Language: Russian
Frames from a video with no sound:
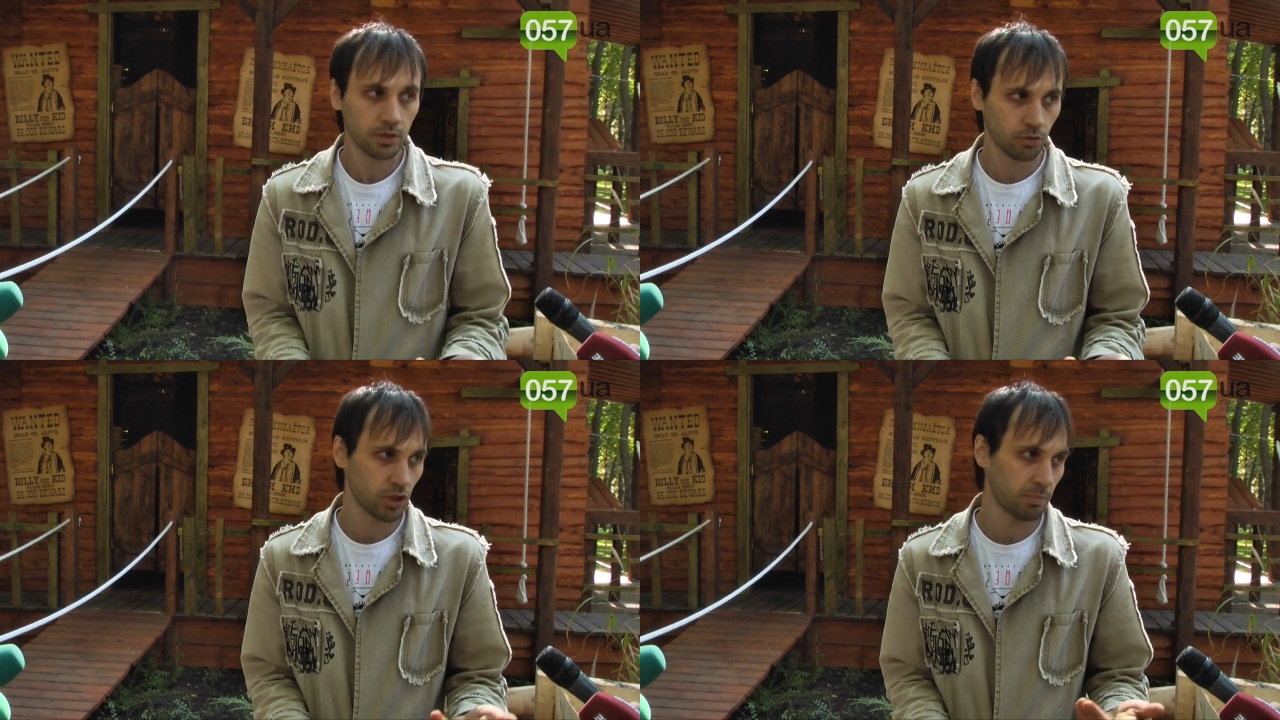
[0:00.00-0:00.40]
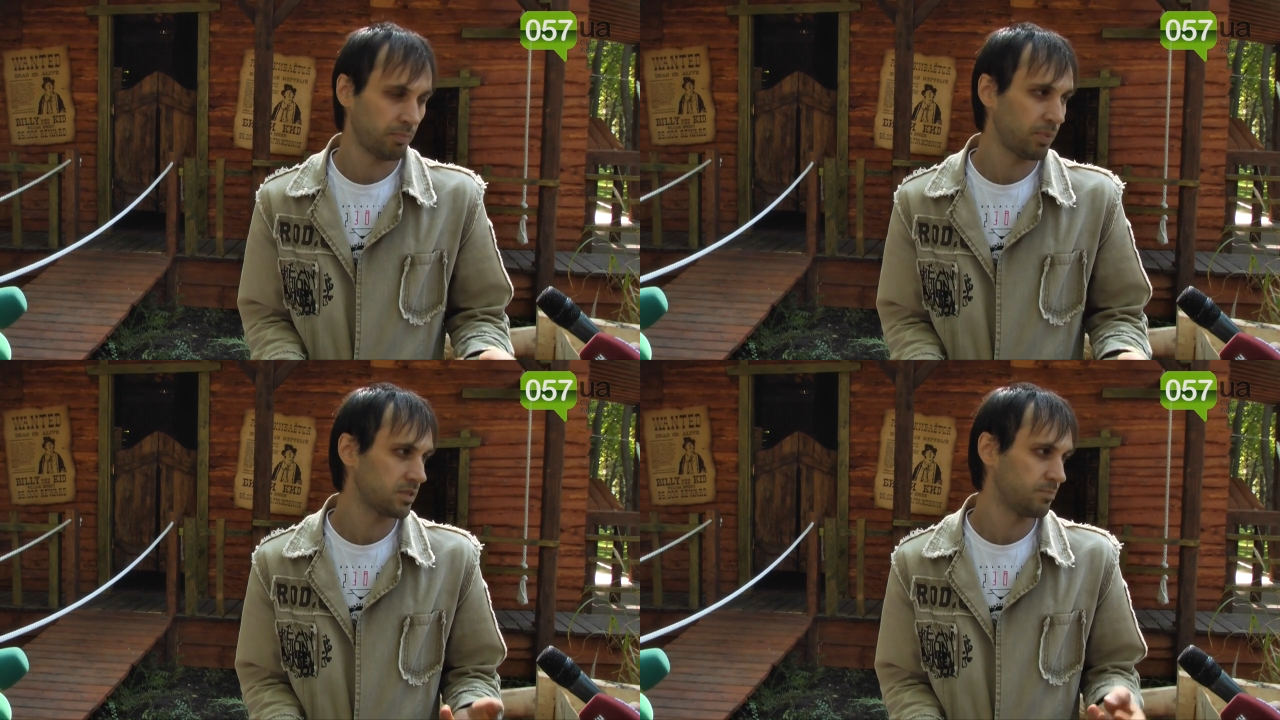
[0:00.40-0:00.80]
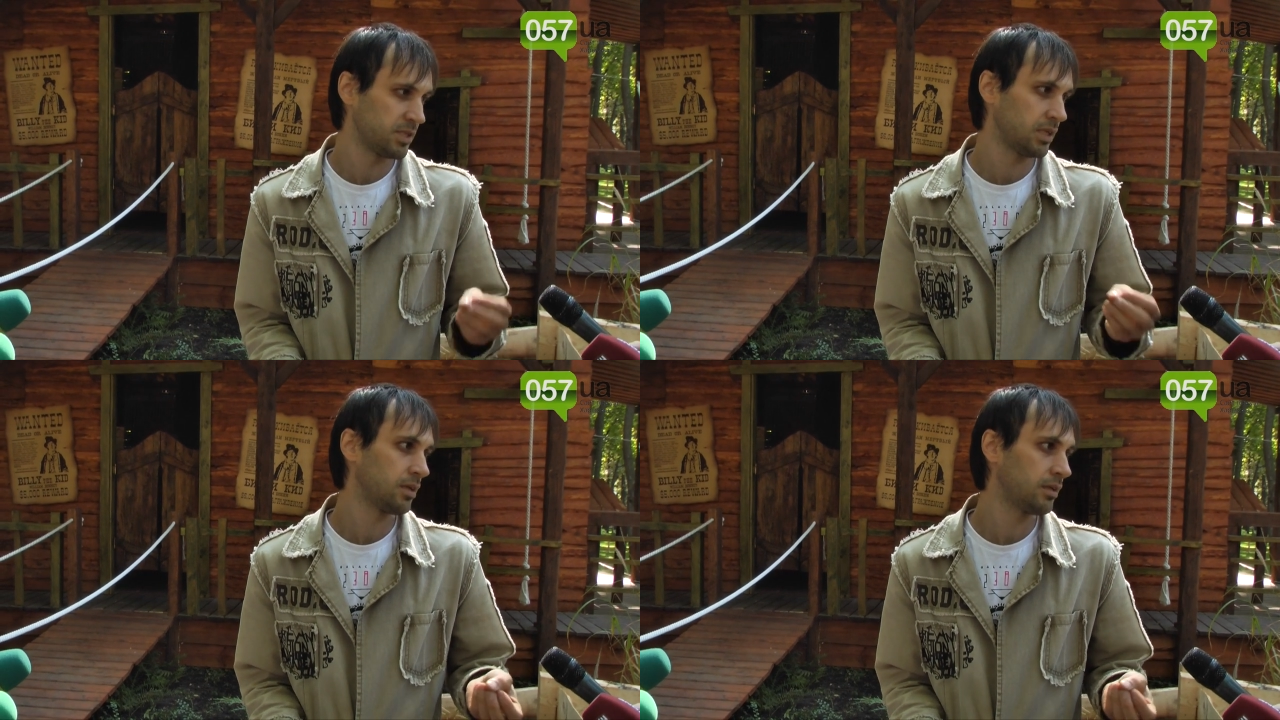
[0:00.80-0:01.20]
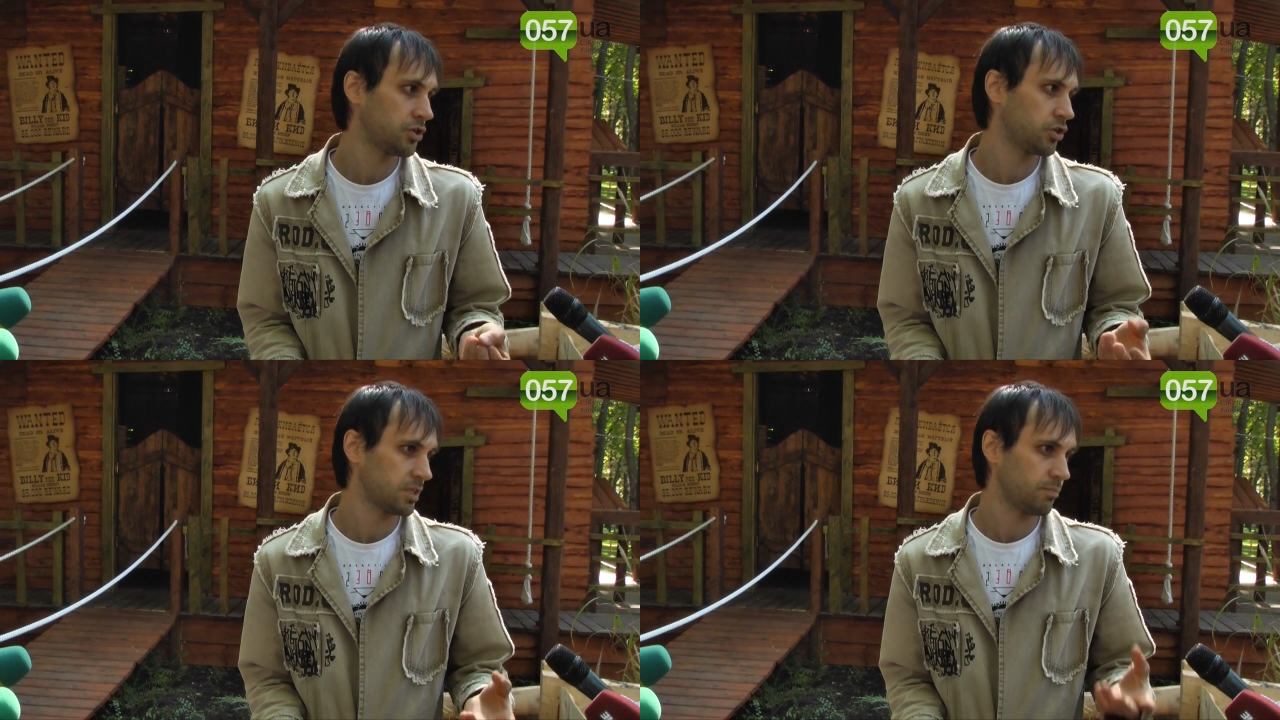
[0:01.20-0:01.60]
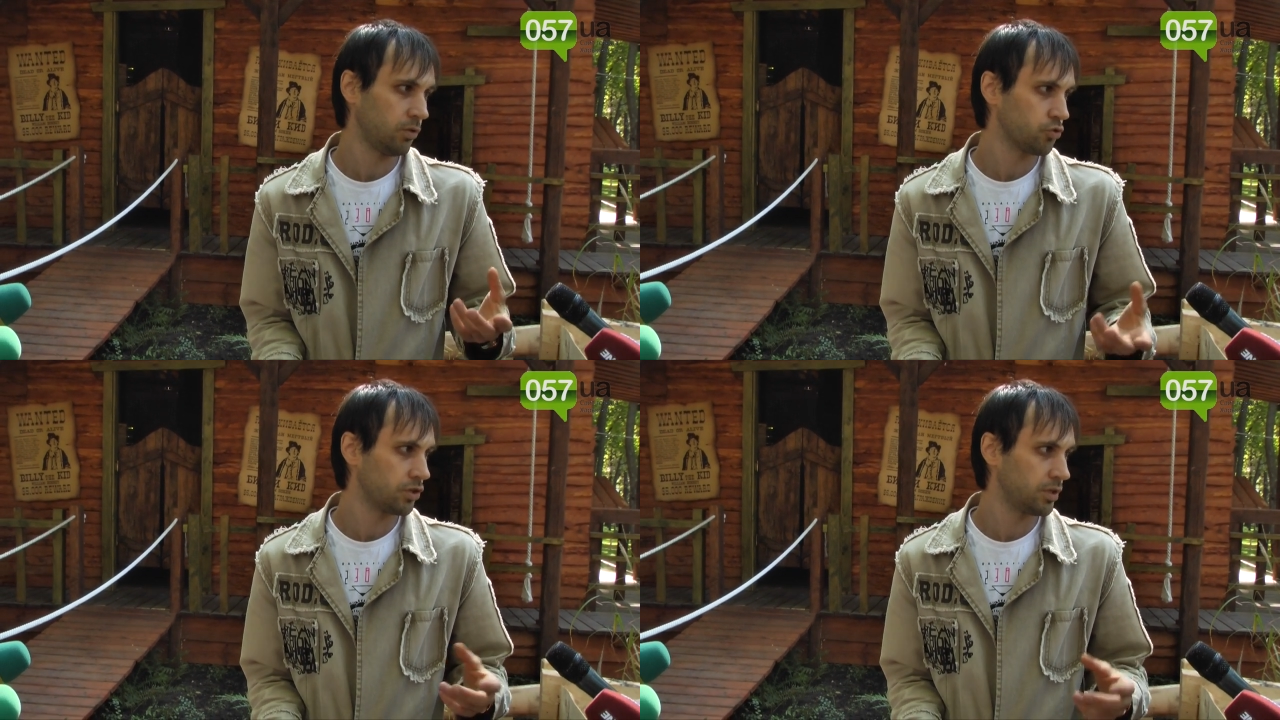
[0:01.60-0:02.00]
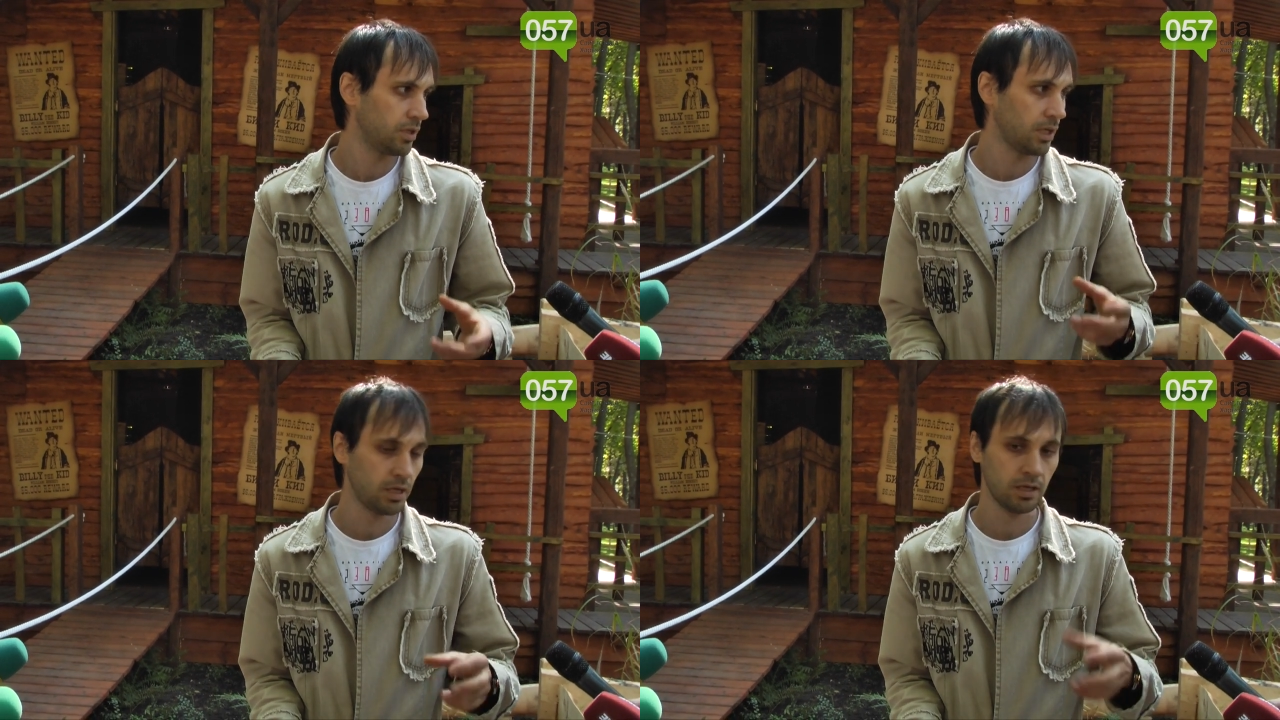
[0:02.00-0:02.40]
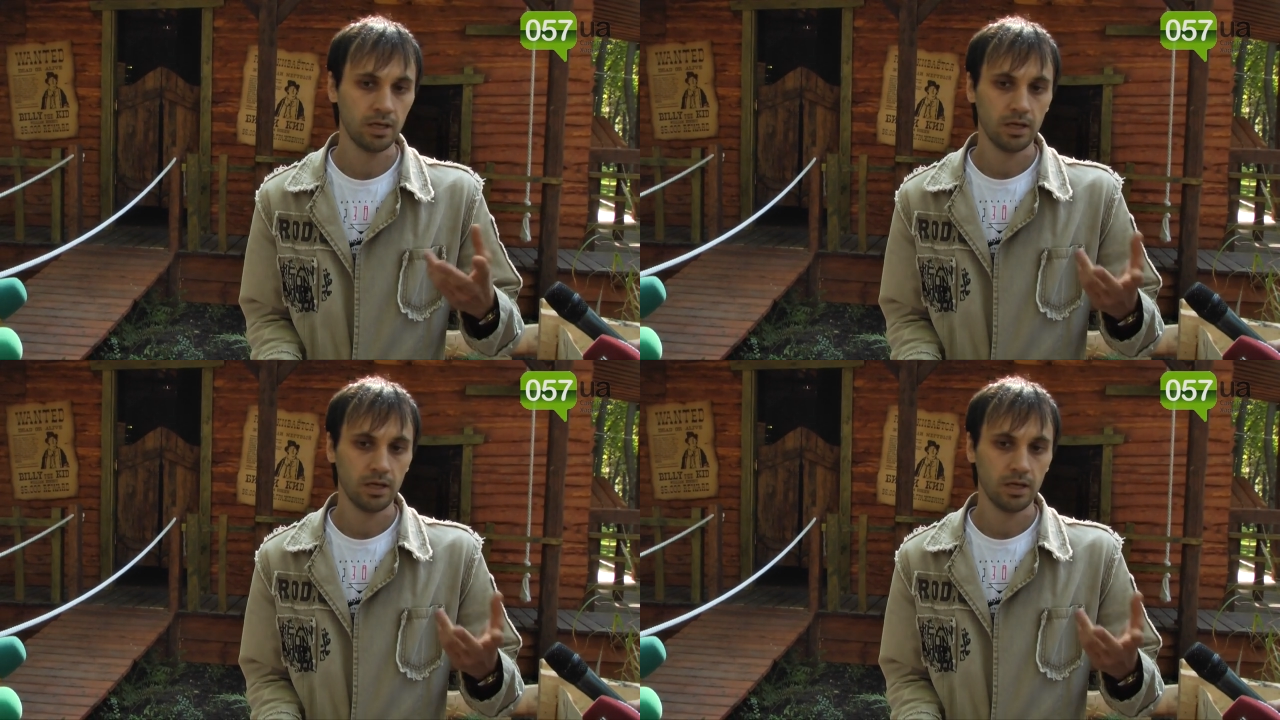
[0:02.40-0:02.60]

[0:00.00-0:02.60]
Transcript: нужно попасть в специальный датчик, расположенный на,